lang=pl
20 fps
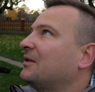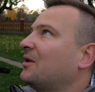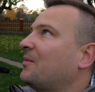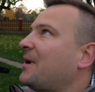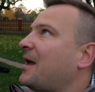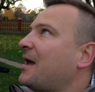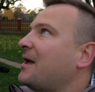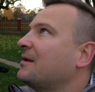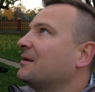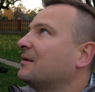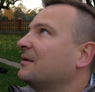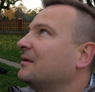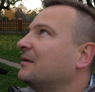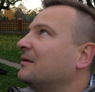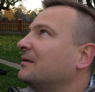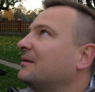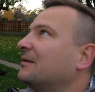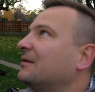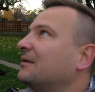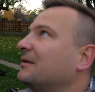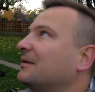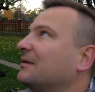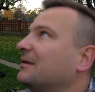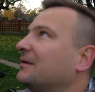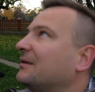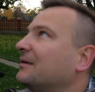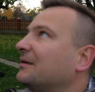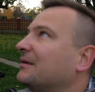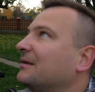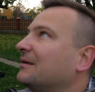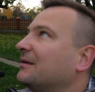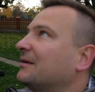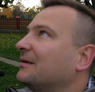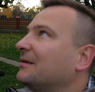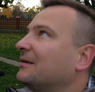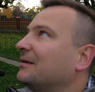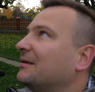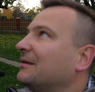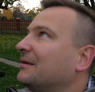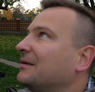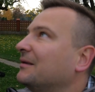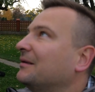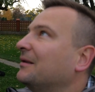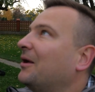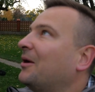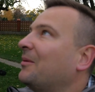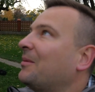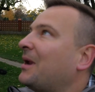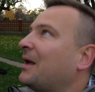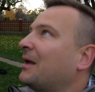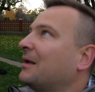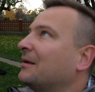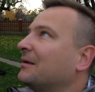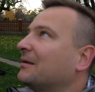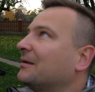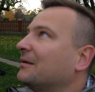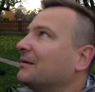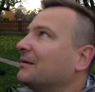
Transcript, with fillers: dobra? Dobra. Dobra.